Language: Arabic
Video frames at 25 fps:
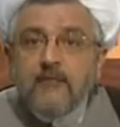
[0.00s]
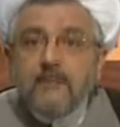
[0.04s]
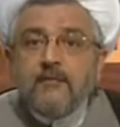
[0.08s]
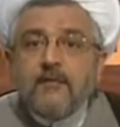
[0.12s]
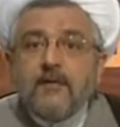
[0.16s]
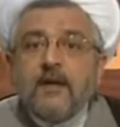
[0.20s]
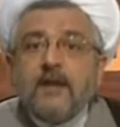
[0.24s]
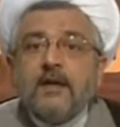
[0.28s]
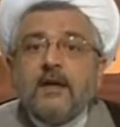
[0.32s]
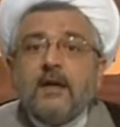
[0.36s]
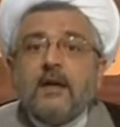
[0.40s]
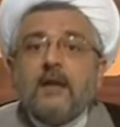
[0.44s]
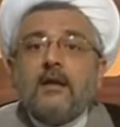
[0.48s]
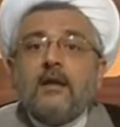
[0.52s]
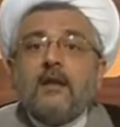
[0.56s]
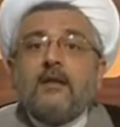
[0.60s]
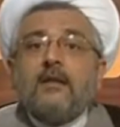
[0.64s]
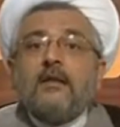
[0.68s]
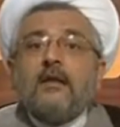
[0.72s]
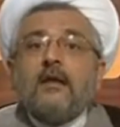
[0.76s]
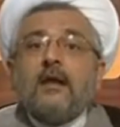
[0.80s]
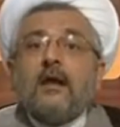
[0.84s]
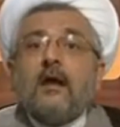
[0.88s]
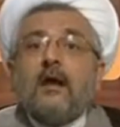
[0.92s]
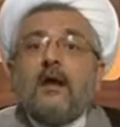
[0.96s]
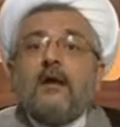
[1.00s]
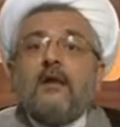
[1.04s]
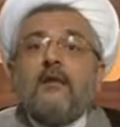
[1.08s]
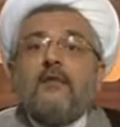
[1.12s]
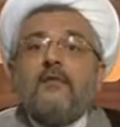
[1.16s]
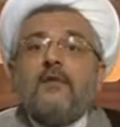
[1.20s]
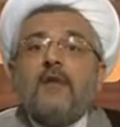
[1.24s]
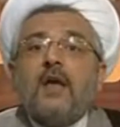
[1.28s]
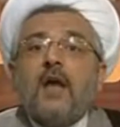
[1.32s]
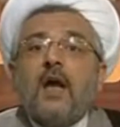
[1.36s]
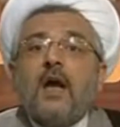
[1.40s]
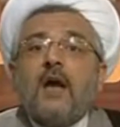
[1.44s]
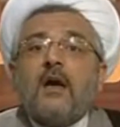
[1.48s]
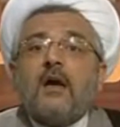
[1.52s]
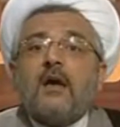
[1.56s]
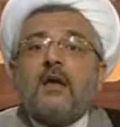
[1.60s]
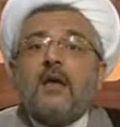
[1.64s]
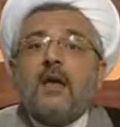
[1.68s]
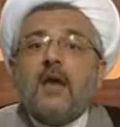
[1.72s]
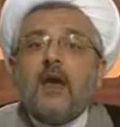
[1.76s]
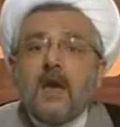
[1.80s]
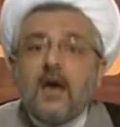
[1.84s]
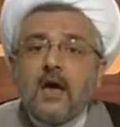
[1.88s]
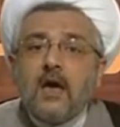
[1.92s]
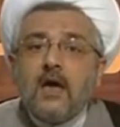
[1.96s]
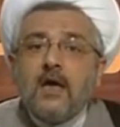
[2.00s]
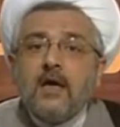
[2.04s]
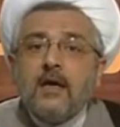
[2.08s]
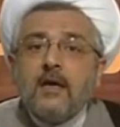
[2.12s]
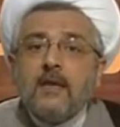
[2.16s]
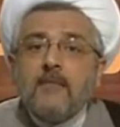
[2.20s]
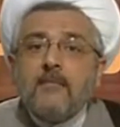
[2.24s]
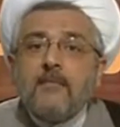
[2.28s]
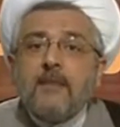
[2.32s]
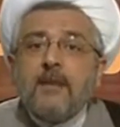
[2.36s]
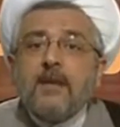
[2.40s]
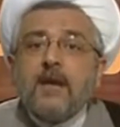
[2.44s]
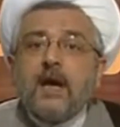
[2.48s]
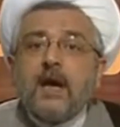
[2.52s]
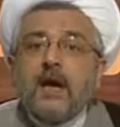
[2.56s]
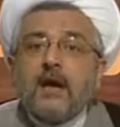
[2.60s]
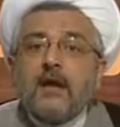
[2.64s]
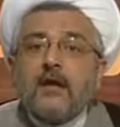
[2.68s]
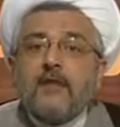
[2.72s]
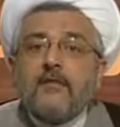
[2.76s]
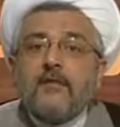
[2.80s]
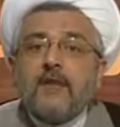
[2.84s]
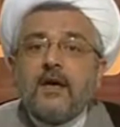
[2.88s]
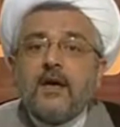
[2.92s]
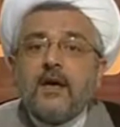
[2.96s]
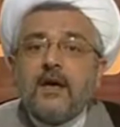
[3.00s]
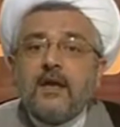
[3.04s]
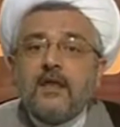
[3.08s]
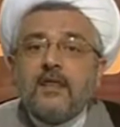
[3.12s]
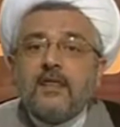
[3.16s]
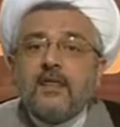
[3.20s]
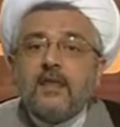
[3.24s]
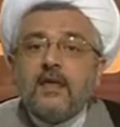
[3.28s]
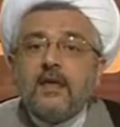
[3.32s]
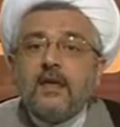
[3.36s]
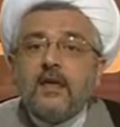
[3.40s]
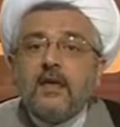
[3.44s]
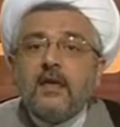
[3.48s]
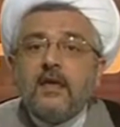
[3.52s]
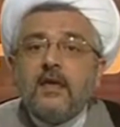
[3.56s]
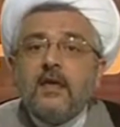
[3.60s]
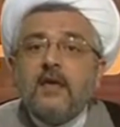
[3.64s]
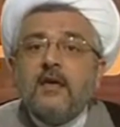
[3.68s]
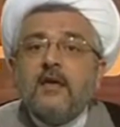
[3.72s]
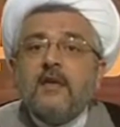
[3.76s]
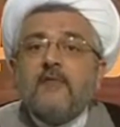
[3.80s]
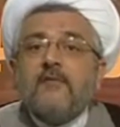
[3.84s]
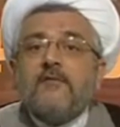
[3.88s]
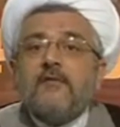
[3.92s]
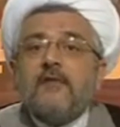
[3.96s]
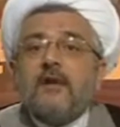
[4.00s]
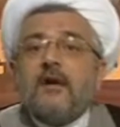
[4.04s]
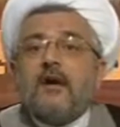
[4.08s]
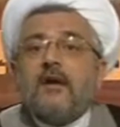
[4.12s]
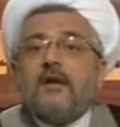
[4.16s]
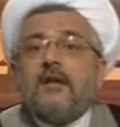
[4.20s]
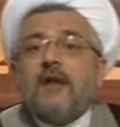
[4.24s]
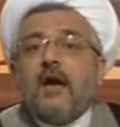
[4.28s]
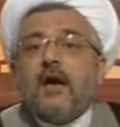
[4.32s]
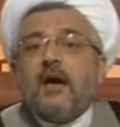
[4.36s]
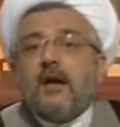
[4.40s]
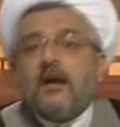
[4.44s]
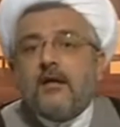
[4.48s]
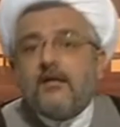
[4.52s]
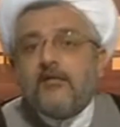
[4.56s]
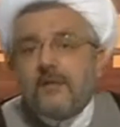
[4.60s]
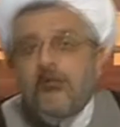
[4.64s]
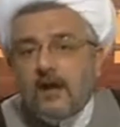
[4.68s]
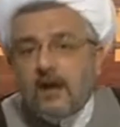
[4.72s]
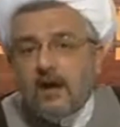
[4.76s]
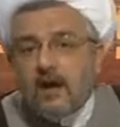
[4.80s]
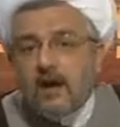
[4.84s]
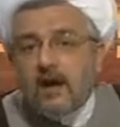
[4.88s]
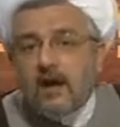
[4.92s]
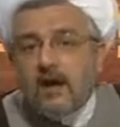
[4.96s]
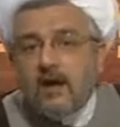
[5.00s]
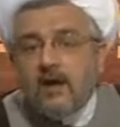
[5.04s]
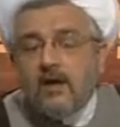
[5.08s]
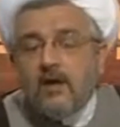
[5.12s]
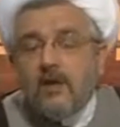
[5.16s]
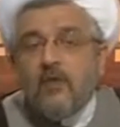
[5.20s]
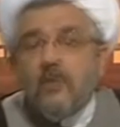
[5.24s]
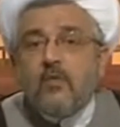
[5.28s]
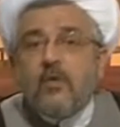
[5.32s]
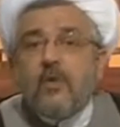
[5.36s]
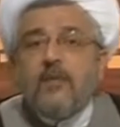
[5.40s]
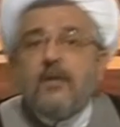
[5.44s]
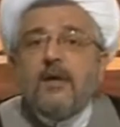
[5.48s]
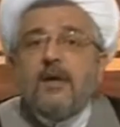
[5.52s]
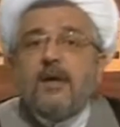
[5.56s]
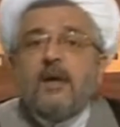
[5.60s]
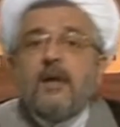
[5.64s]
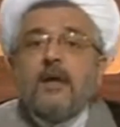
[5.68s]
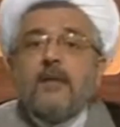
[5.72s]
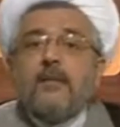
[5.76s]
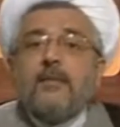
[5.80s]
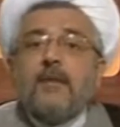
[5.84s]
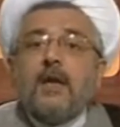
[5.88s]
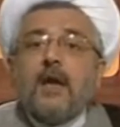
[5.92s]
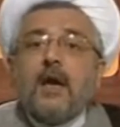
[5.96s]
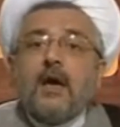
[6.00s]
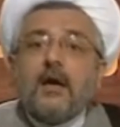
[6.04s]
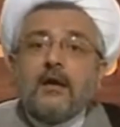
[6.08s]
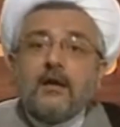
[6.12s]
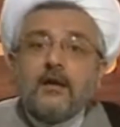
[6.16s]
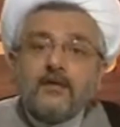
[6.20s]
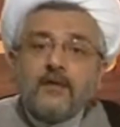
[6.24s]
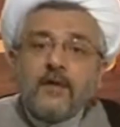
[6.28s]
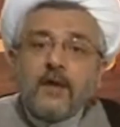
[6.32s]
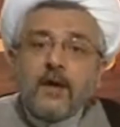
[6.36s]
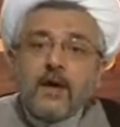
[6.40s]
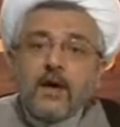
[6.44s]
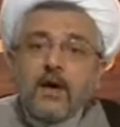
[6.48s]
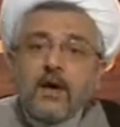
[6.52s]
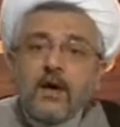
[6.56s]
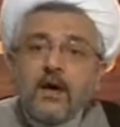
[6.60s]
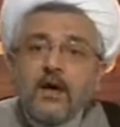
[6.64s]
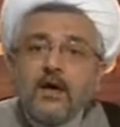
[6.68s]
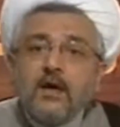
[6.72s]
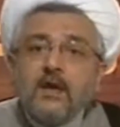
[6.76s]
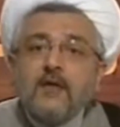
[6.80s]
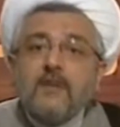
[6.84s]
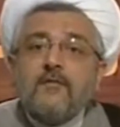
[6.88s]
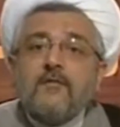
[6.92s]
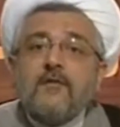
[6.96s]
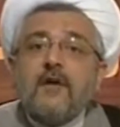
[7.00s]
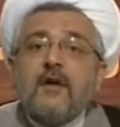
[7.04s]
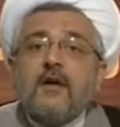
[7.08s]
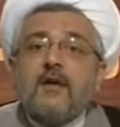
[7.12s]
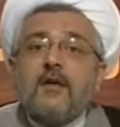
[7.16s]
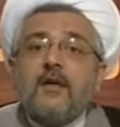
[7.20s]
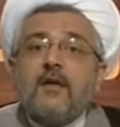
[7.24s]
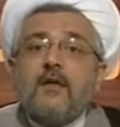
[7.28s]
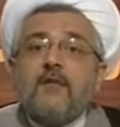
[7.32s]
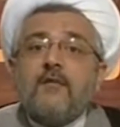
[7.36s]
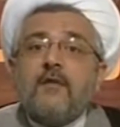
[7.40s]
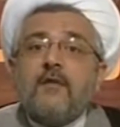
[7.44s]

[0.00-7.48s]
فهي التي قال في حقها من عرف هذه فقد عرفها ومن لم يعرفها فهي